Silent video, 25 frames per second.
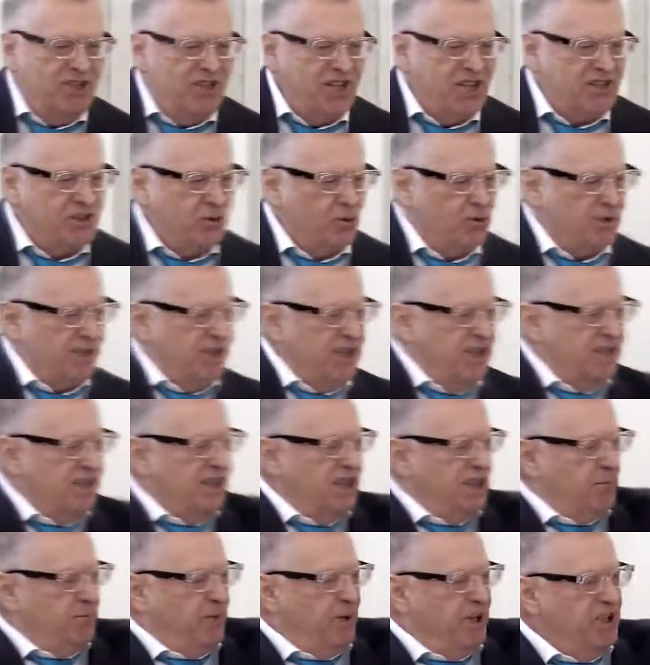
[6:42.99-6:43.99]
Сейчас русский
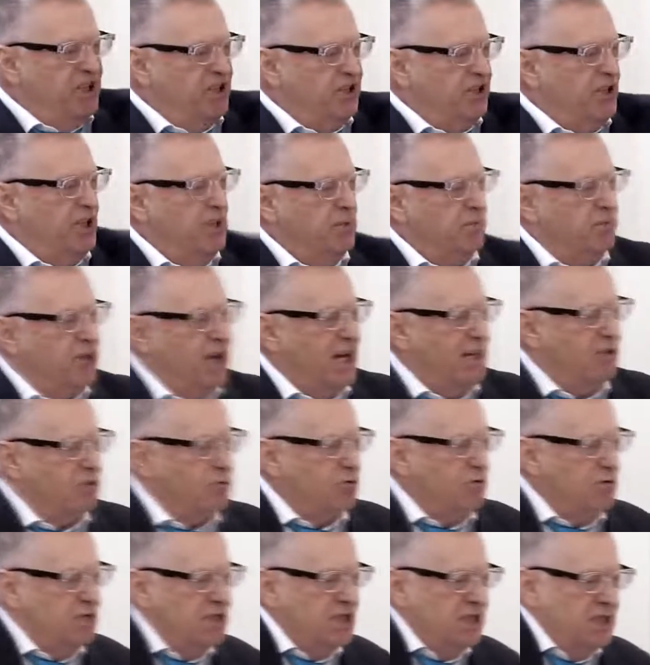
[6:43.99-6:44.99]
язык понизили
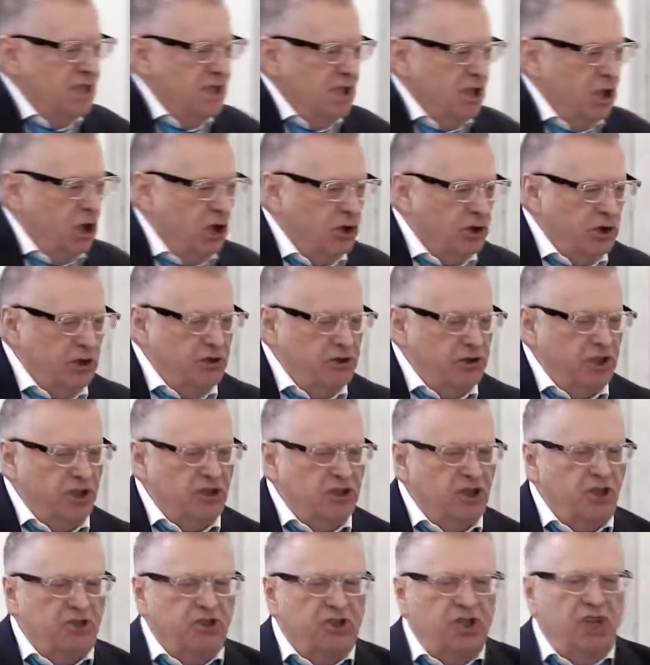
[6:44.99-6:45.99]
планку, хотели
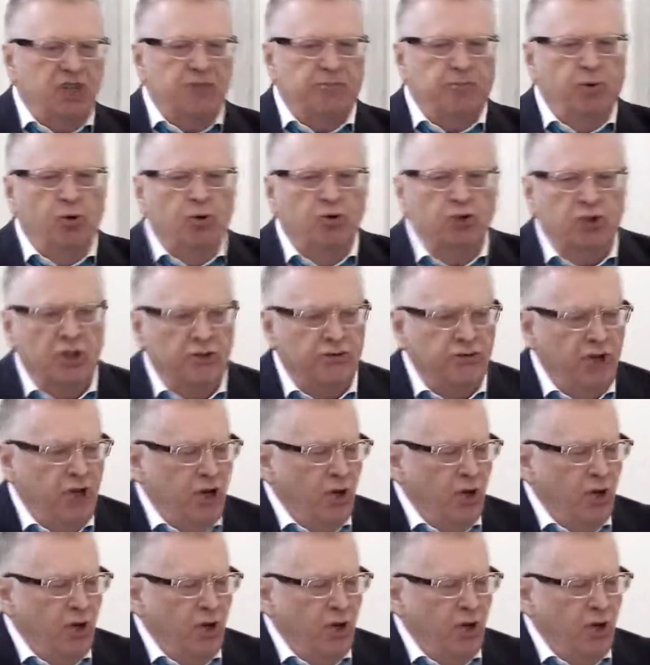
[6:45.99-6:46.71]
36 пунктов,